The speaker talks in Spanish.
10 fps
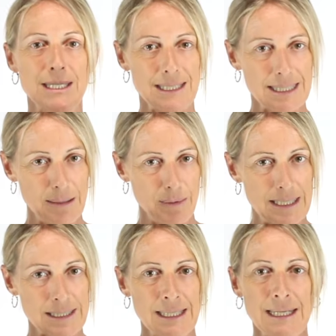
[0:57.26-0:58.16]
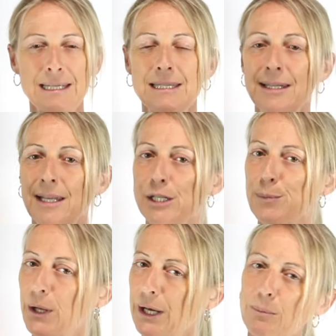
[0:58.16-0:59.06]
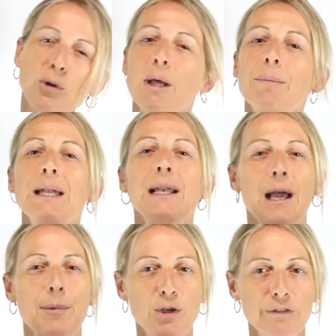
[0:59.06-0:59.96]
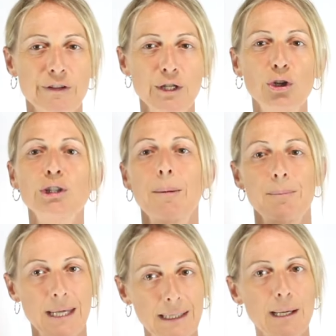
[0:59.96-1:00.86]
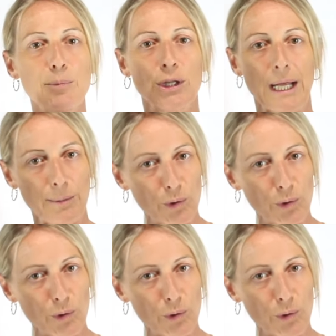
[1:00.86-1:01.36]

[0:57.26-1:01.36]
y sensibles. Si tienes, por ejemplo, también el cabello fino, también te aportará